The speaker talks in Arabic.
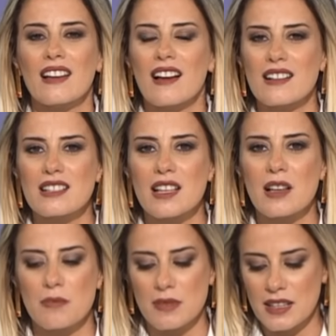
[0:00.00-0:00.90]

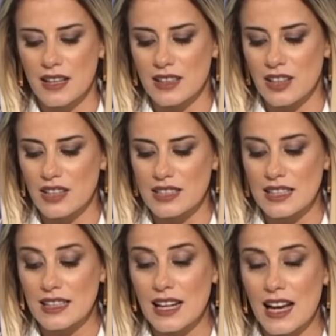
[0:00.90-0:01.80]
الخاصه
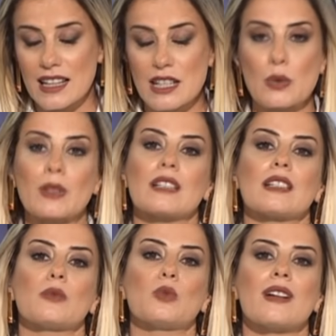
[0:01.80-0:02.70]
بالتغطيه للاحداث
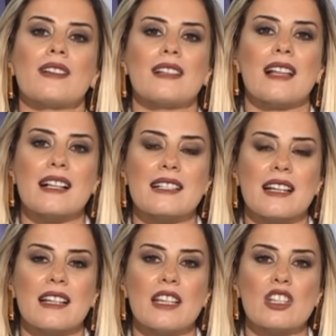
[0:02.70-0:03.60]
والتطورات
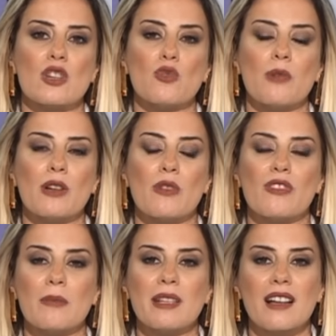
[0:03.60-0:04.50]
العسكريه جنوبا
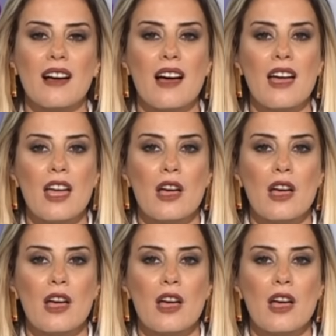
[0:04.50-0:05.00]
وفي المنطقه